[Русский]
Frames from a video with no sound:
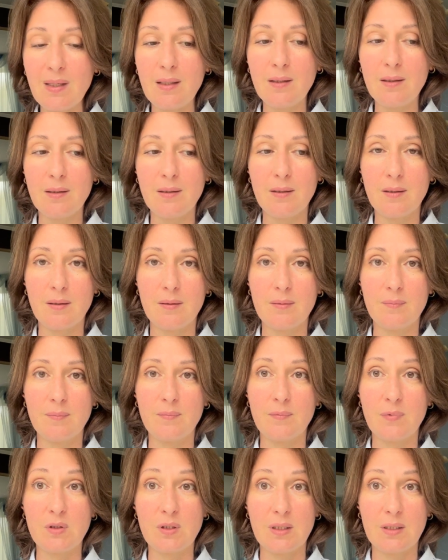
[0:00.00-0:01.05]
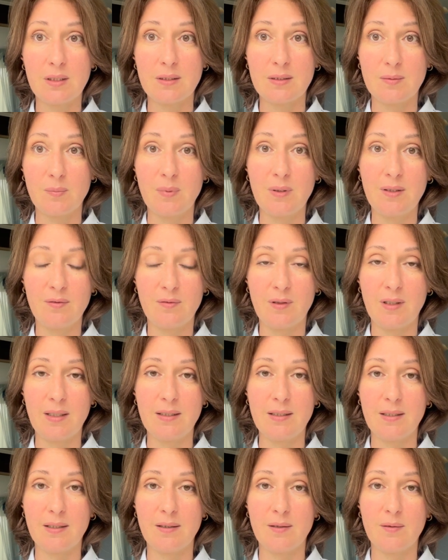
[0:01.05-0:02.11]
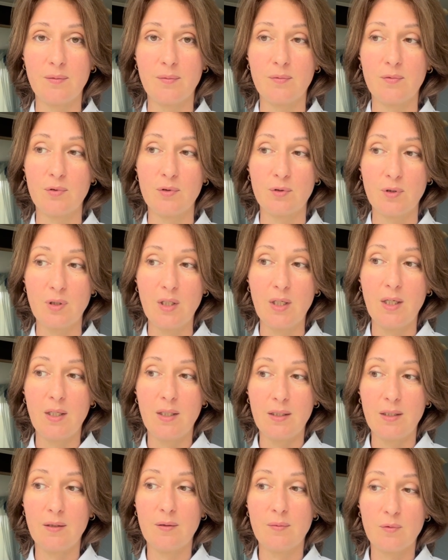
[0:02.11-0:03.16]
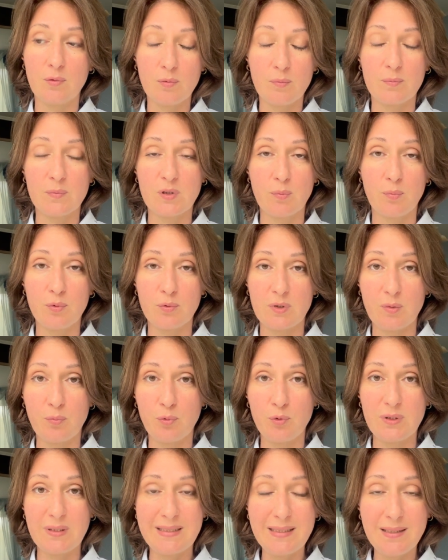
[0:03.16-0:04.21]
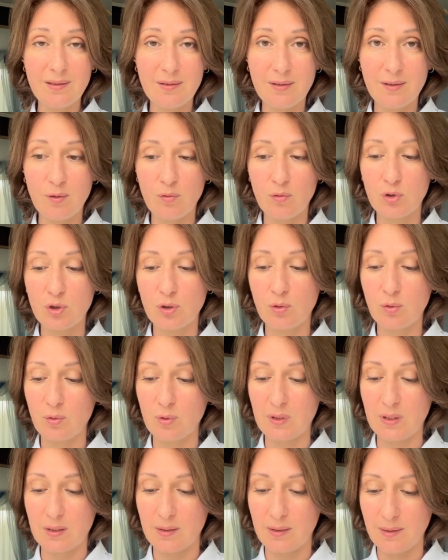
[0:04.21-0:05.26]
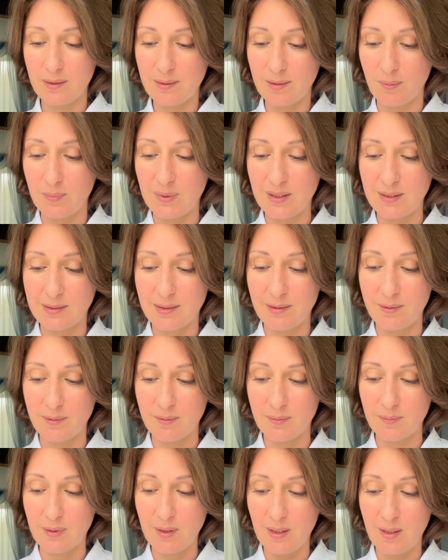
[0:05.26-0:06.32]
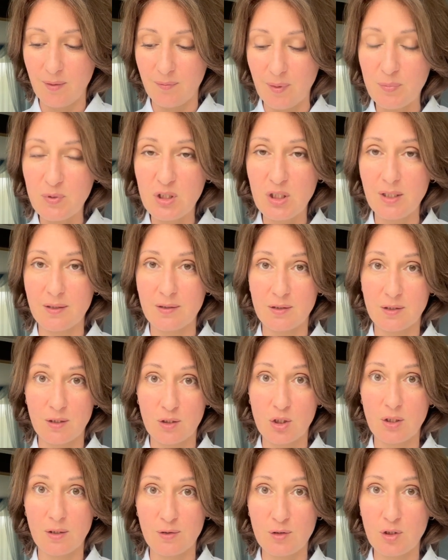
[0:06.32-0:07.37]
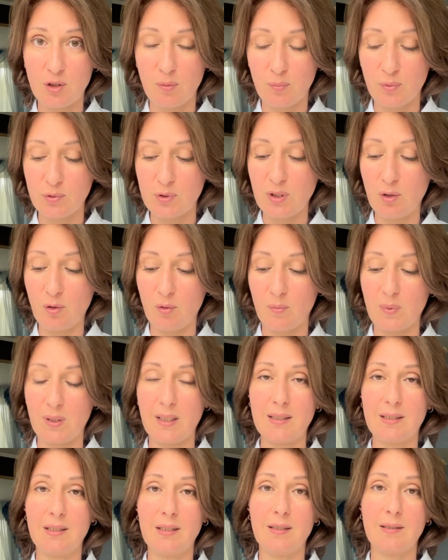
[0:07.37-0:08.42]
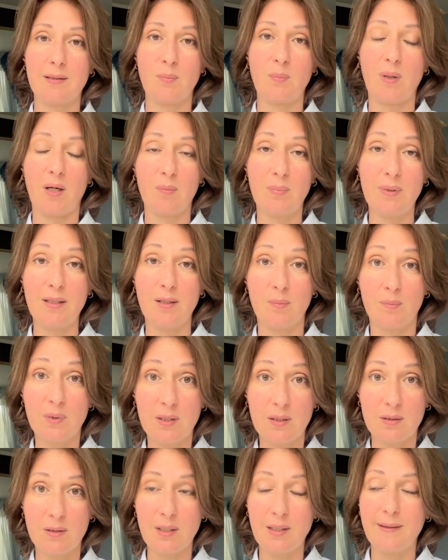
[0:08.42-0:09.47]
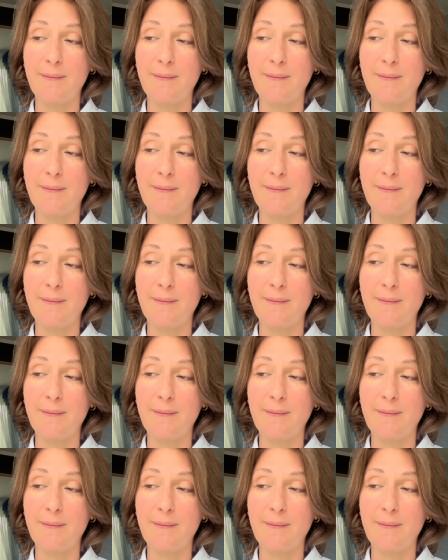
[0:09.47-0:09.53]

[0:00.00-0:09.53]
а, вот это заболевание, вот, и, ну, запустило его что-то, да, там, если вообще с желчным пузырем какие-то проблемы,